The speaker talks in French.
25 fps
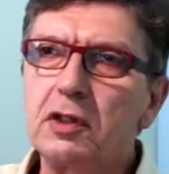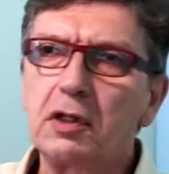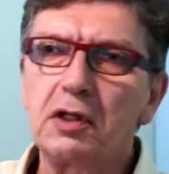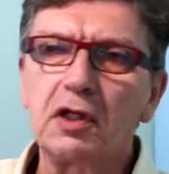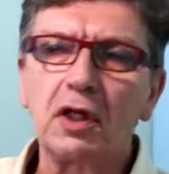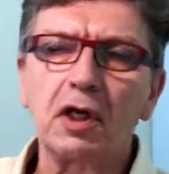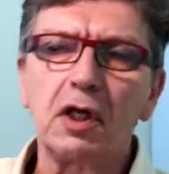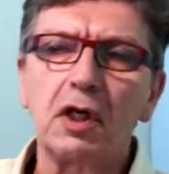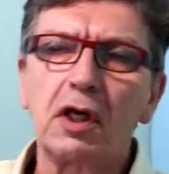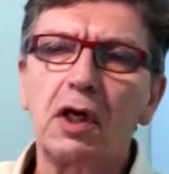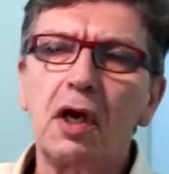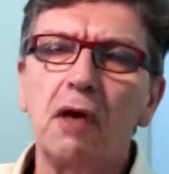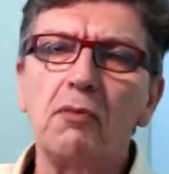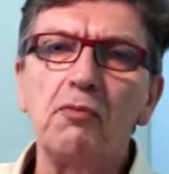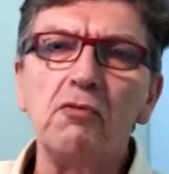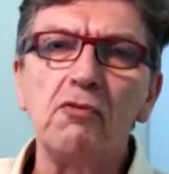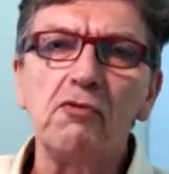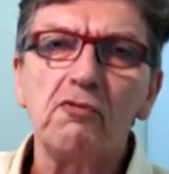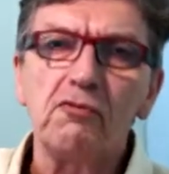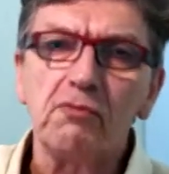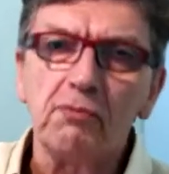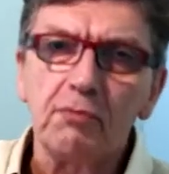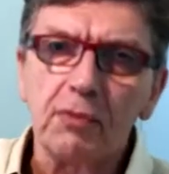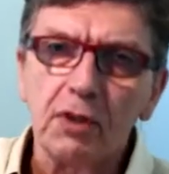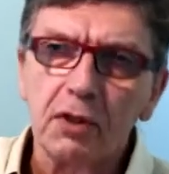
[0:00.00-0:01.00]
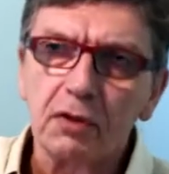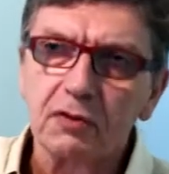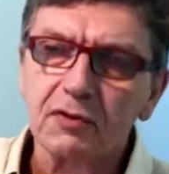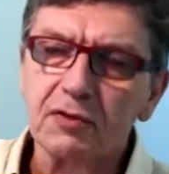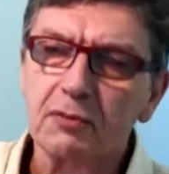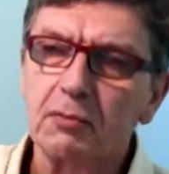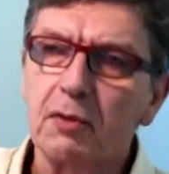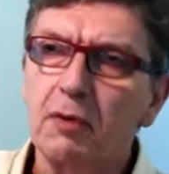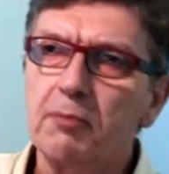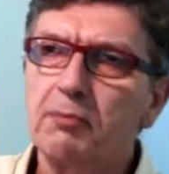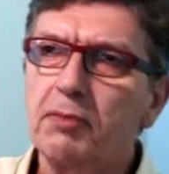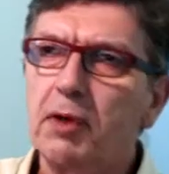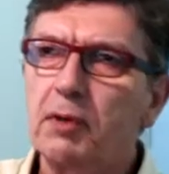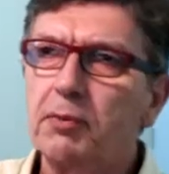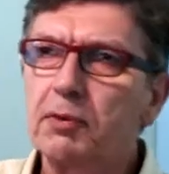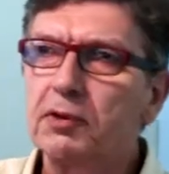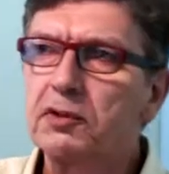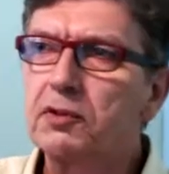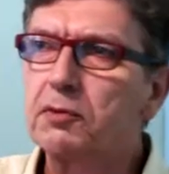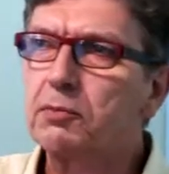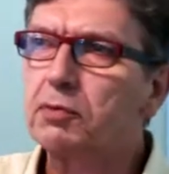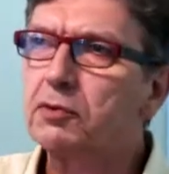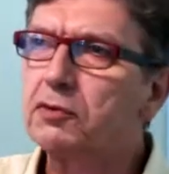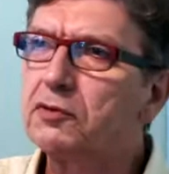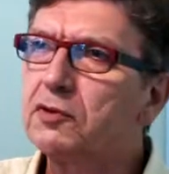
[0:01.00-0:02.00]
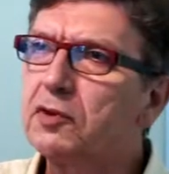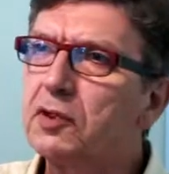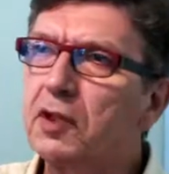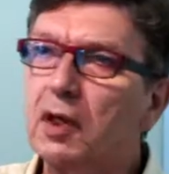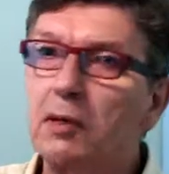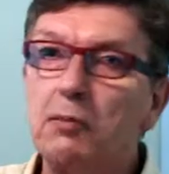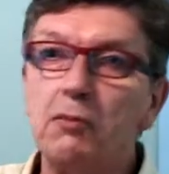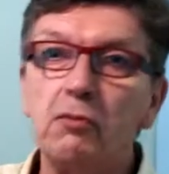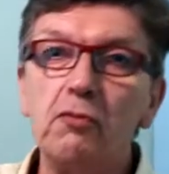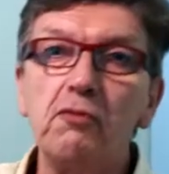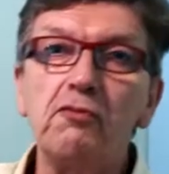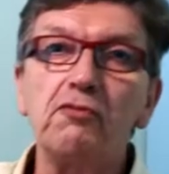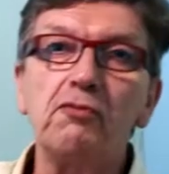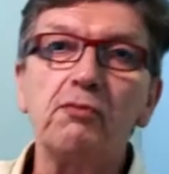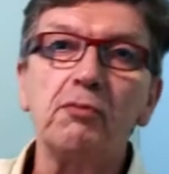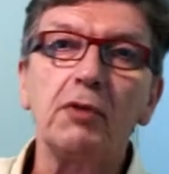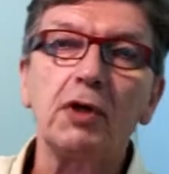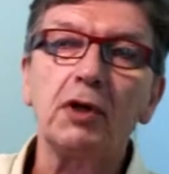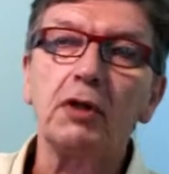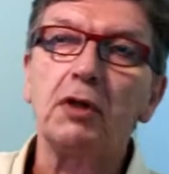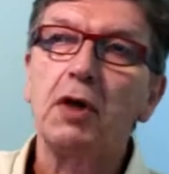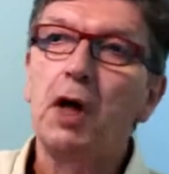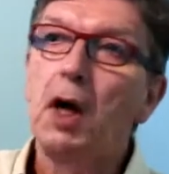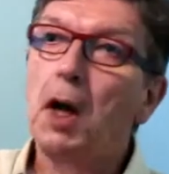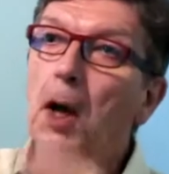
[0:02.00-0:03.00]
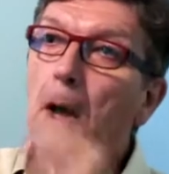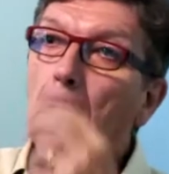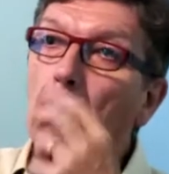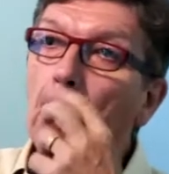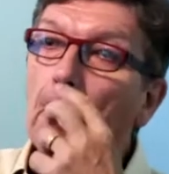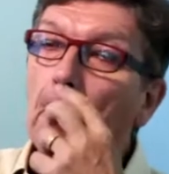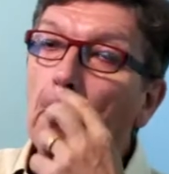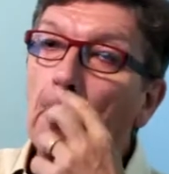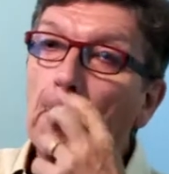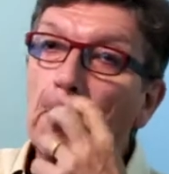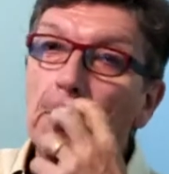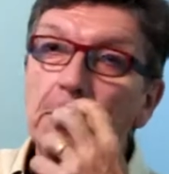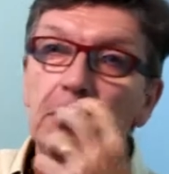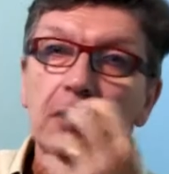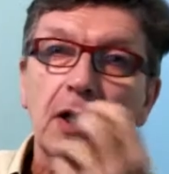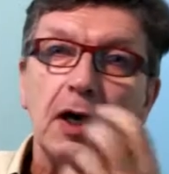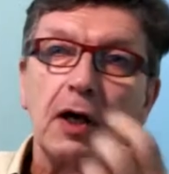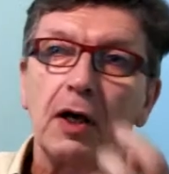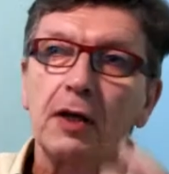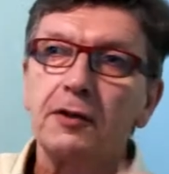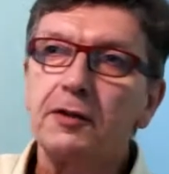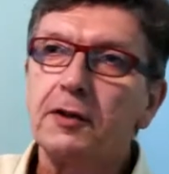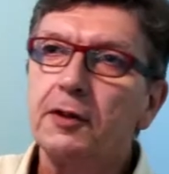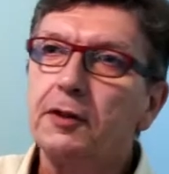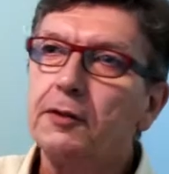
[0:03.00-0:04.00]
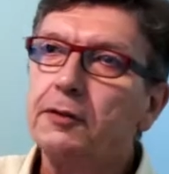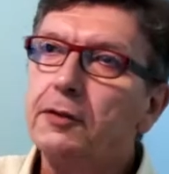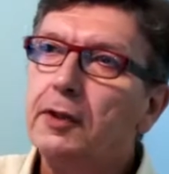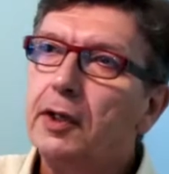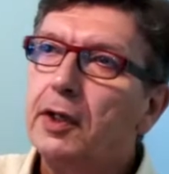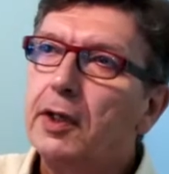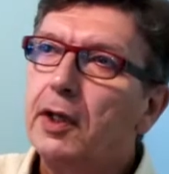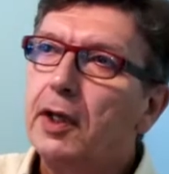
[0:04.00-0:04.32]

il crée un mouvement, c'est même pas un parti politique, un mouvement il y a un an,